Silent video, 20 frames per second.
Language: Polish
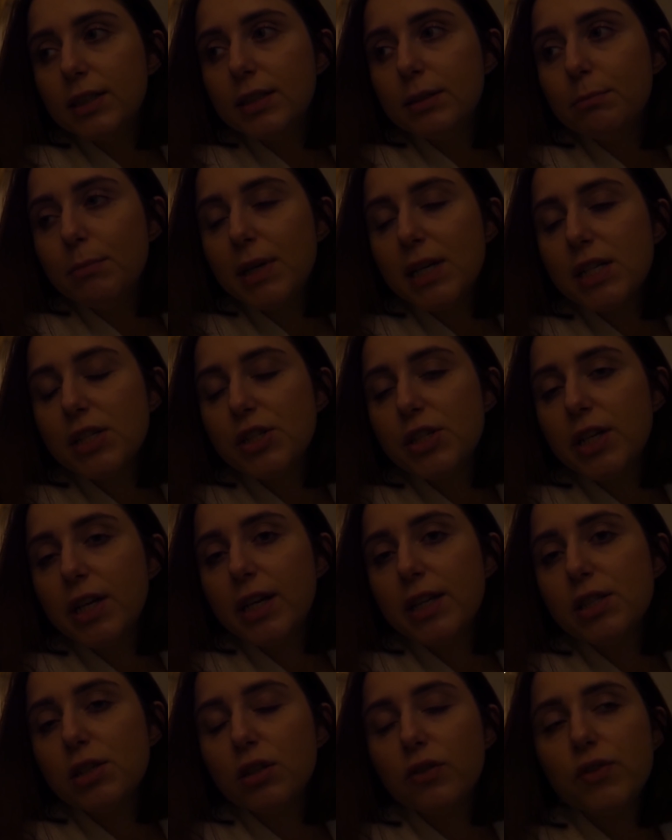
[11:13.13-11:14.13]

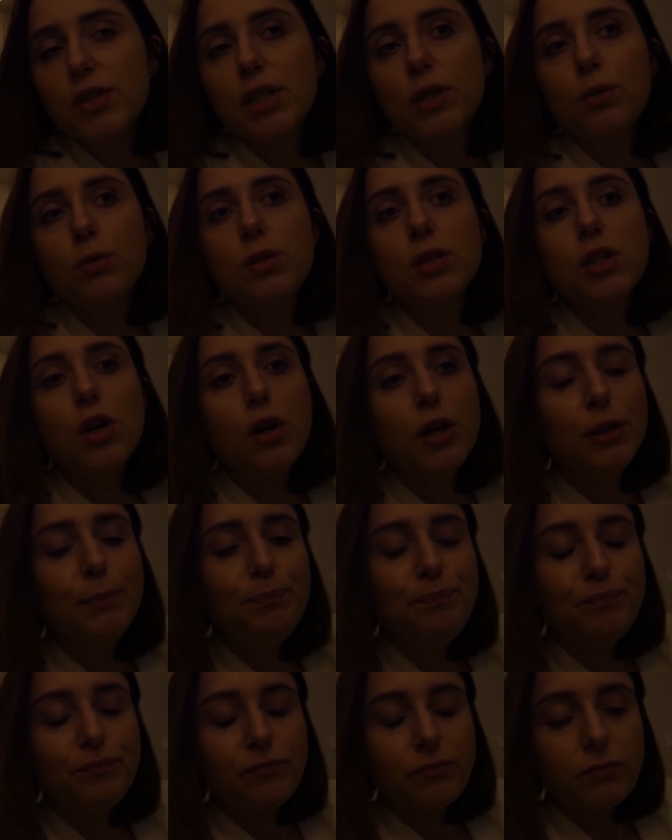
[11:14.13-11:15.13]
bardziej coś w stylu story.
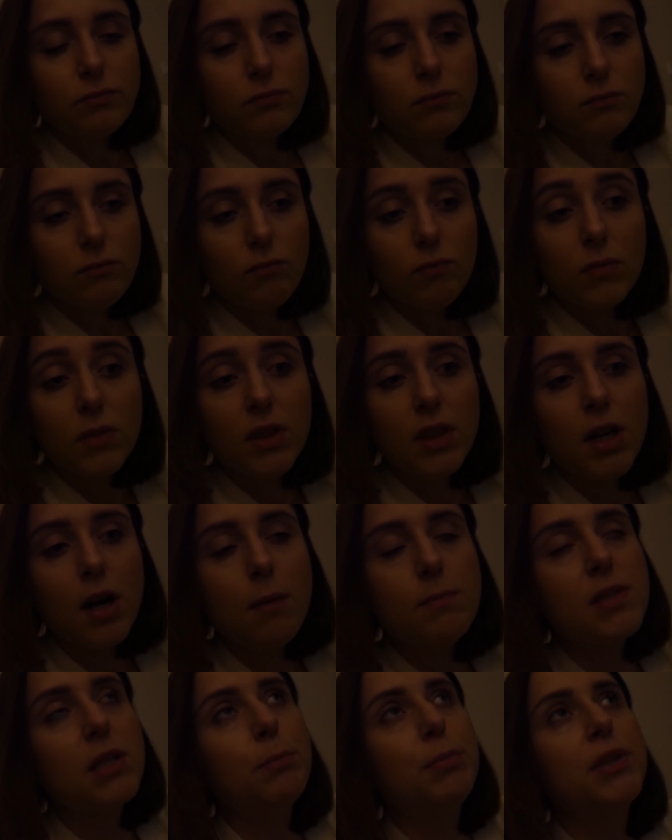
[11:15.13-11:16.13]

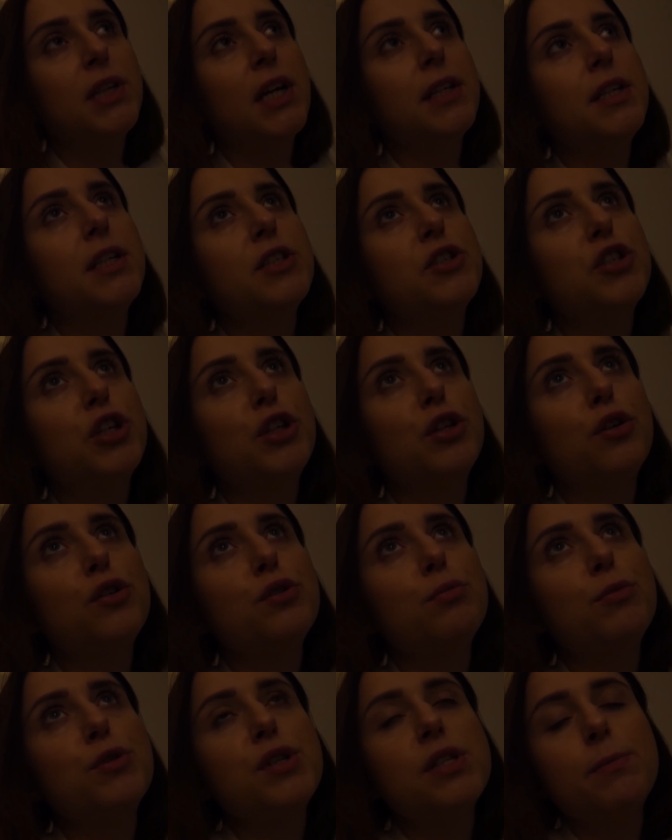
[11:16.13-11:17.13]
Dałam zapytanie, czy
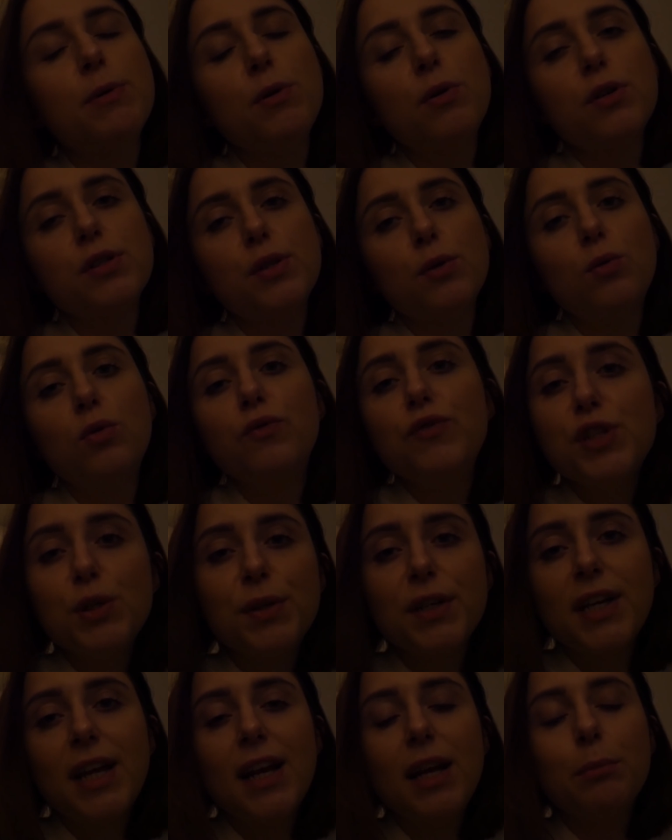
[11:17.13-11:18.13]
ktoś może z Białego Stoku widział
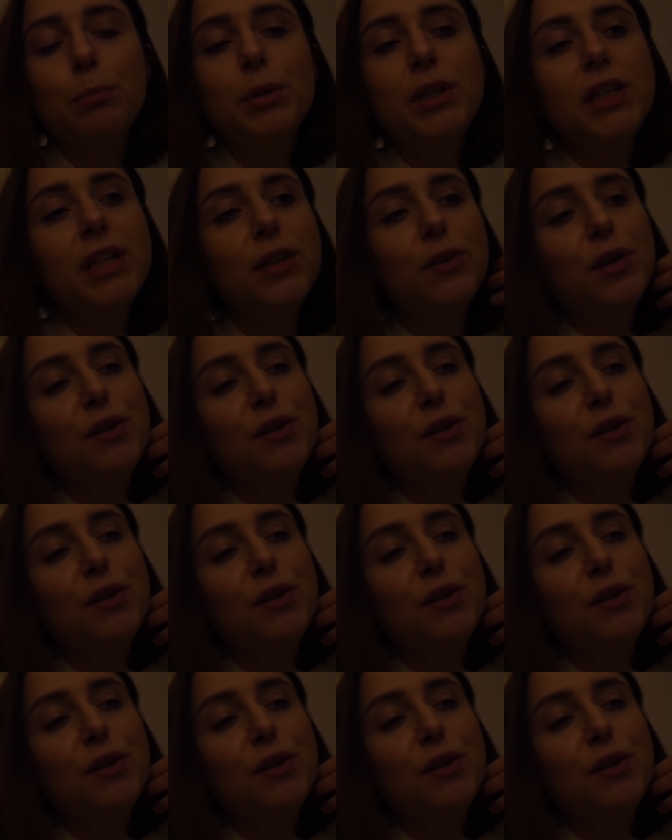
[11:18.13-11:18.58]
takie lampki.